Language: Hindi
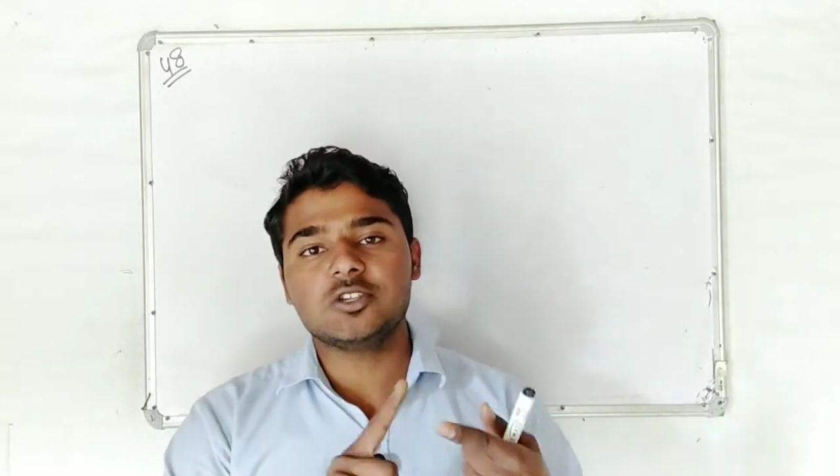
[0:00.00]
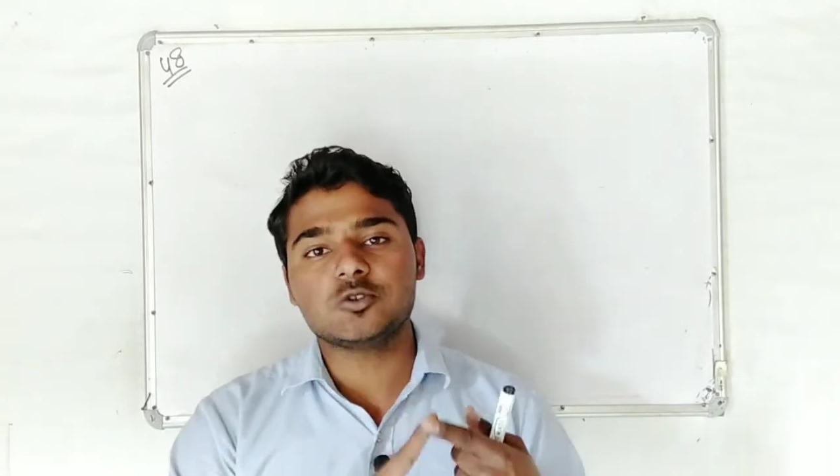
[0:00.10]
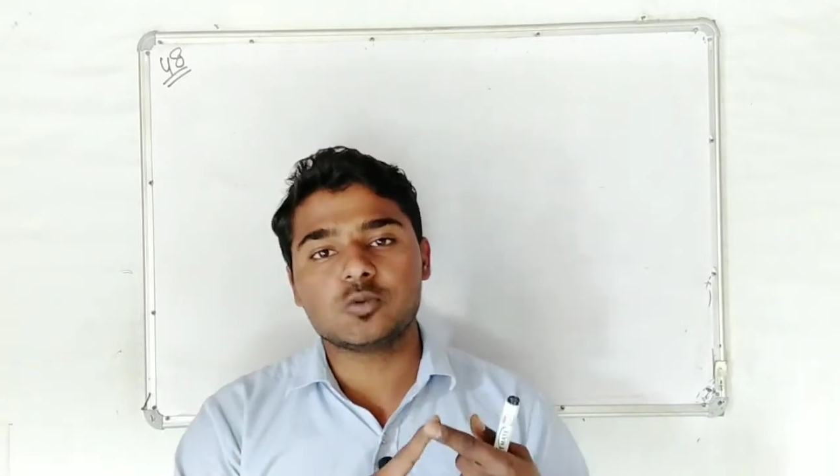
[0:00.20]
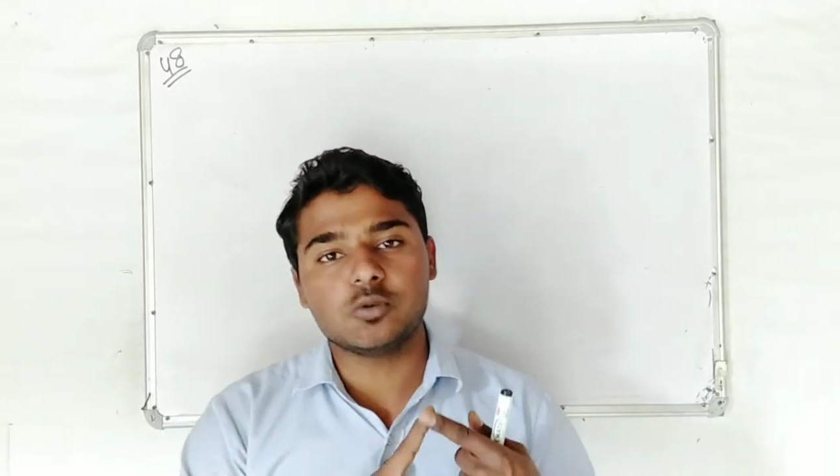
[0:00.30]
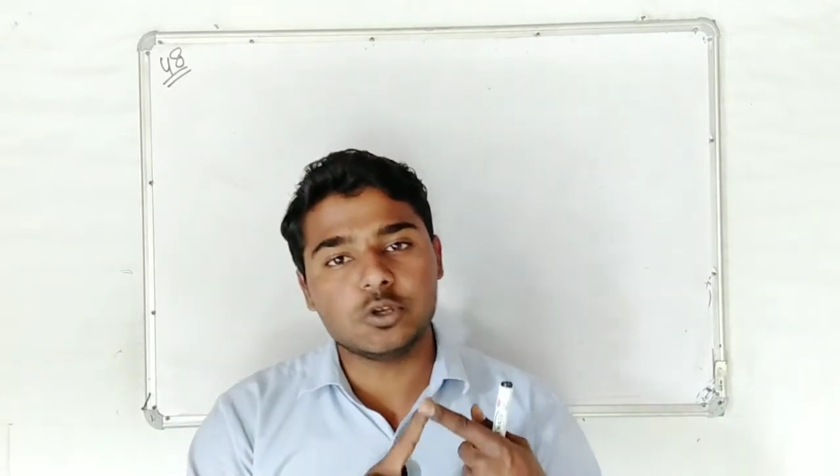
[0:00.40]
की
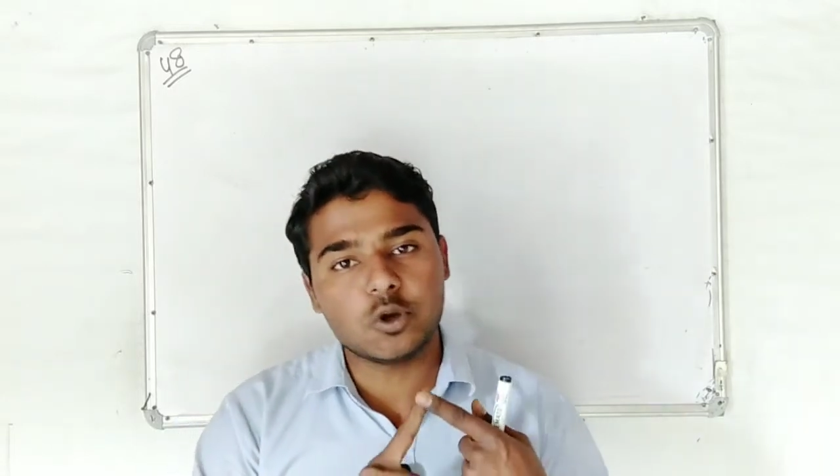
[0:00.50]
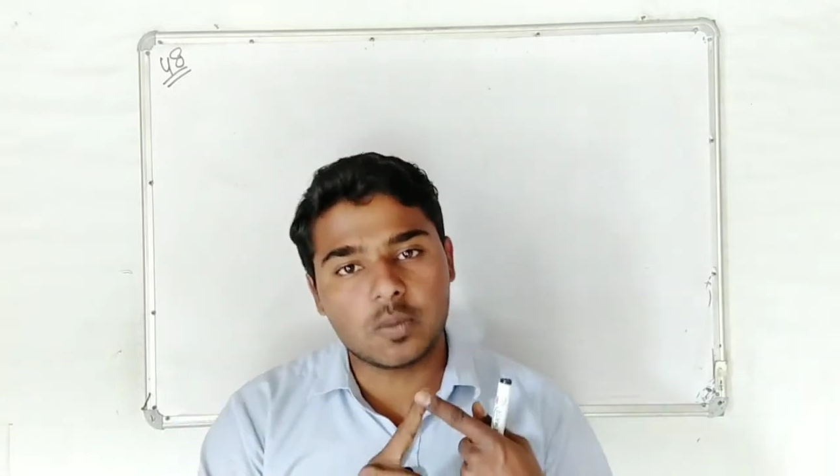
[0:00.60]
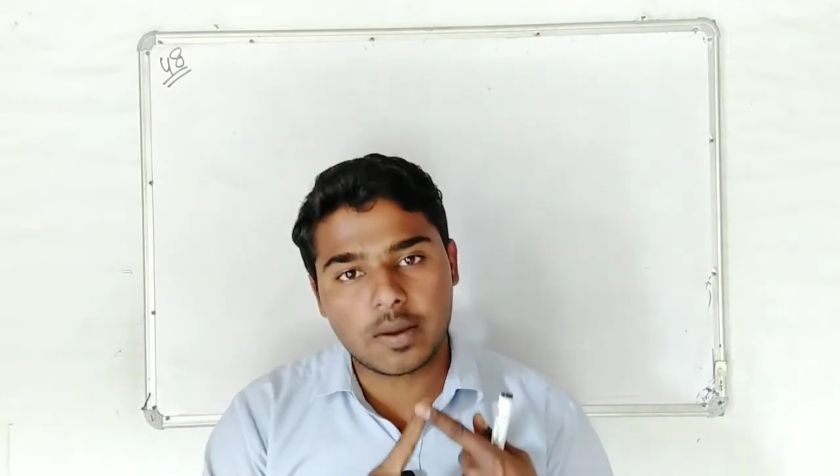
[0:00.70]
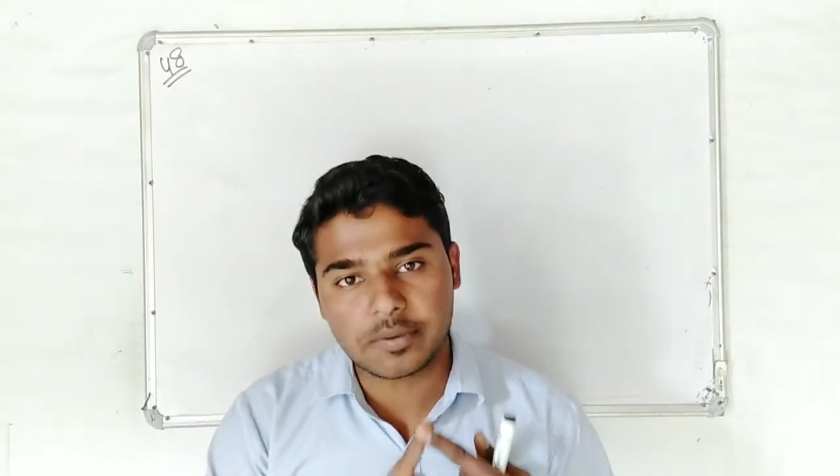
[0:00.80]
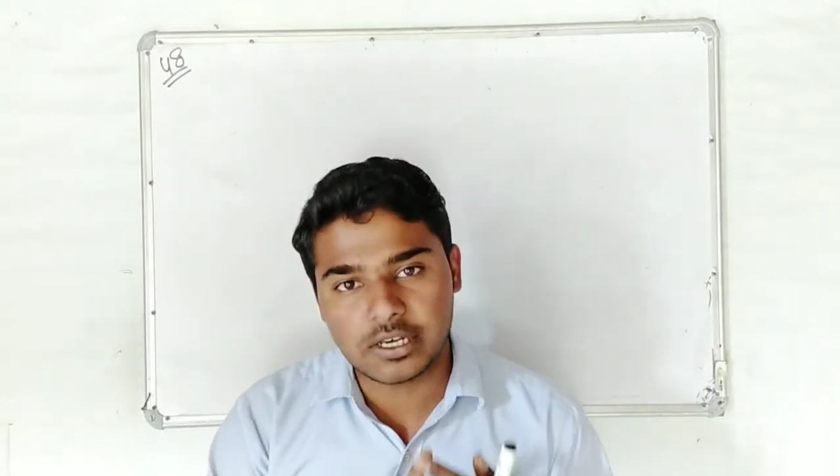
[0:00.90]
यूजफुल वीडियो
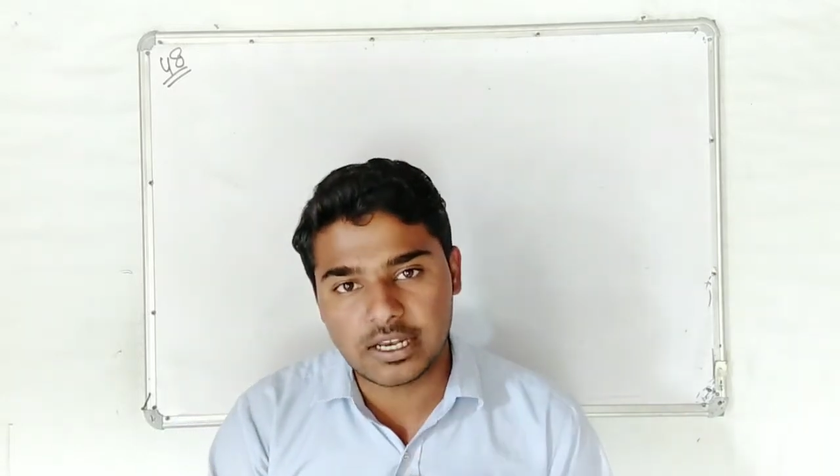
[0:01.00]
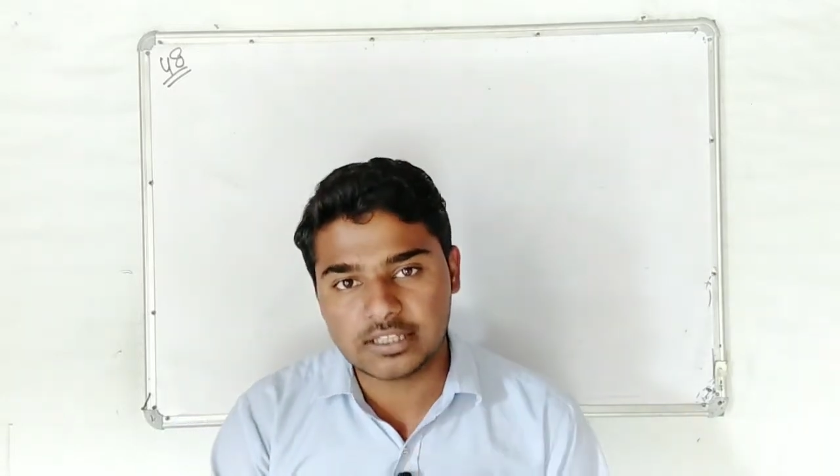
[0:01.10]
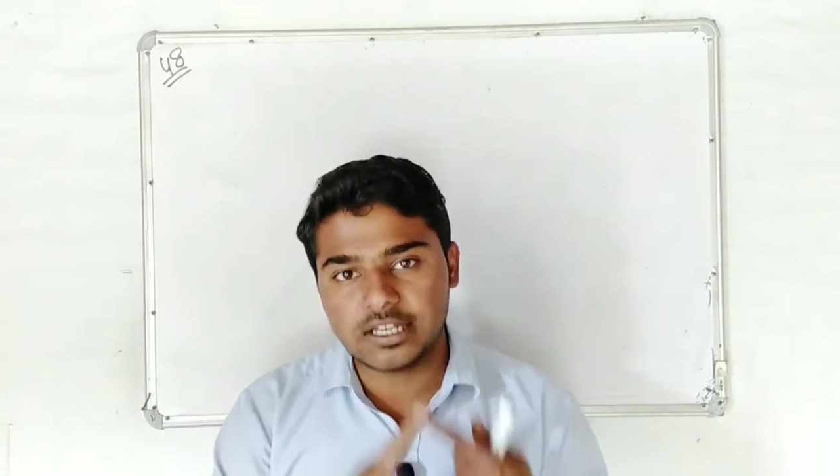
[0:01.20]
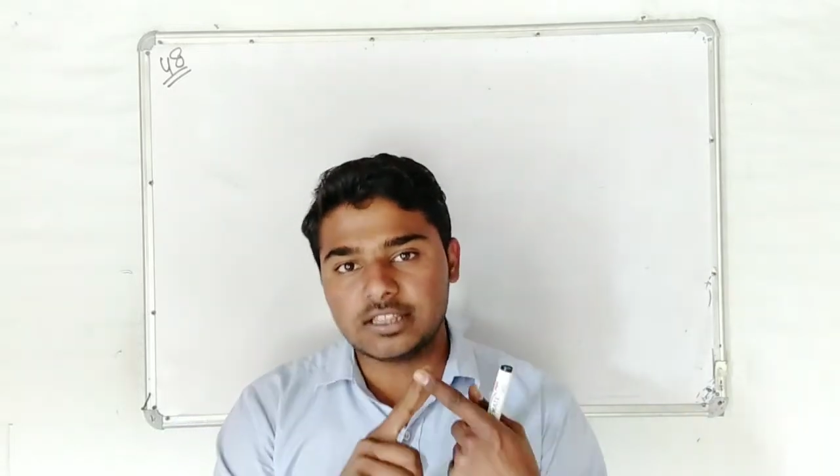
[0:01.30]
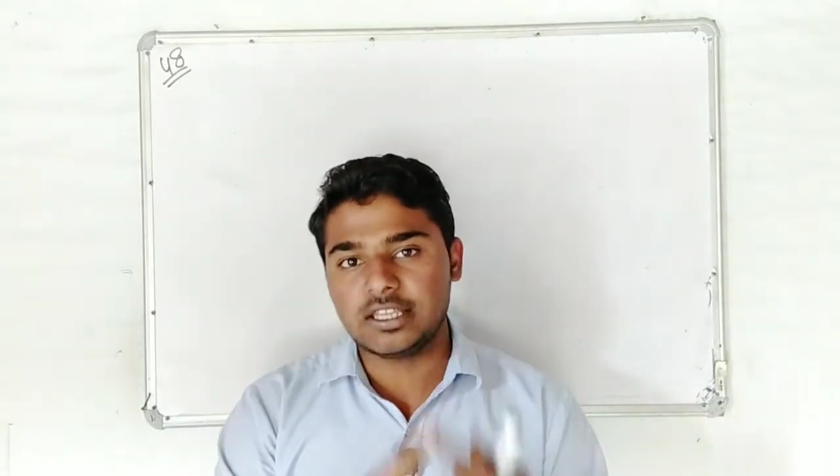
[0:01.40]
हम आपके लिए
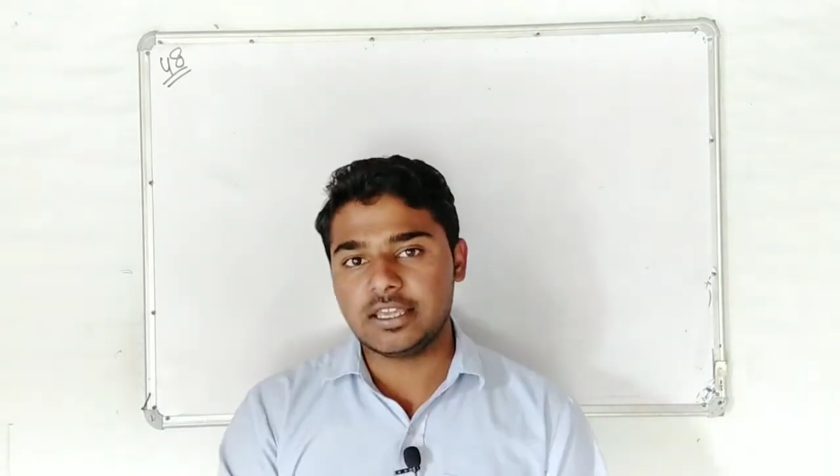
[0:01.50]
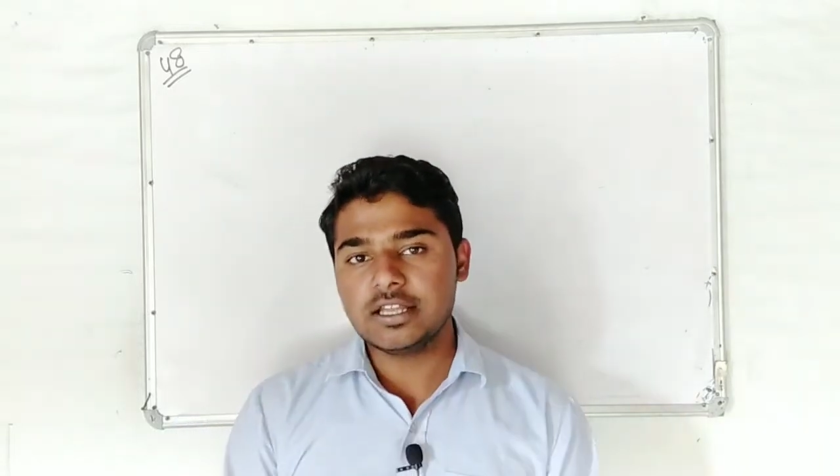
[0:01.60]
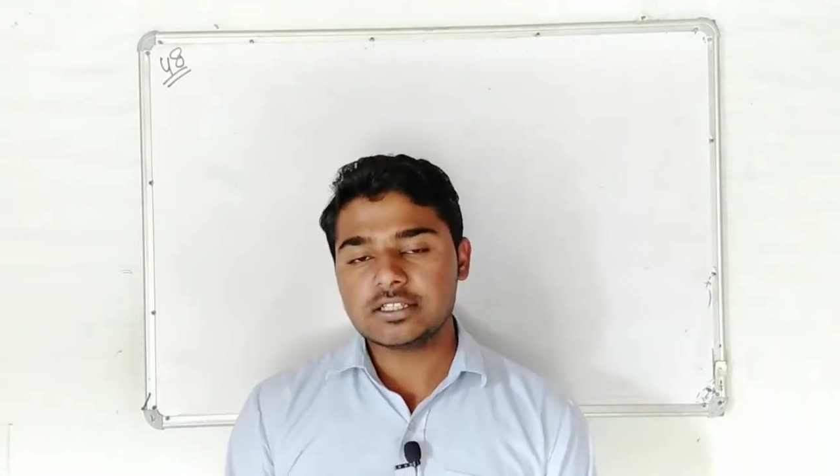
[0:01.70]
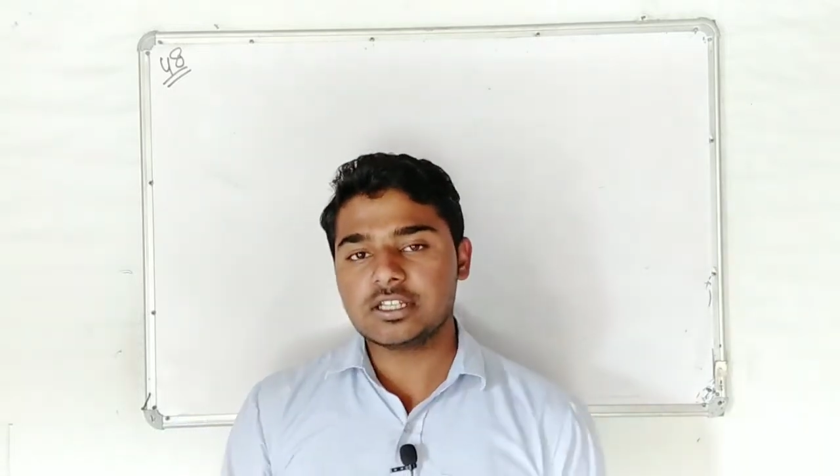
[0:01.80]
लाते रहते हैं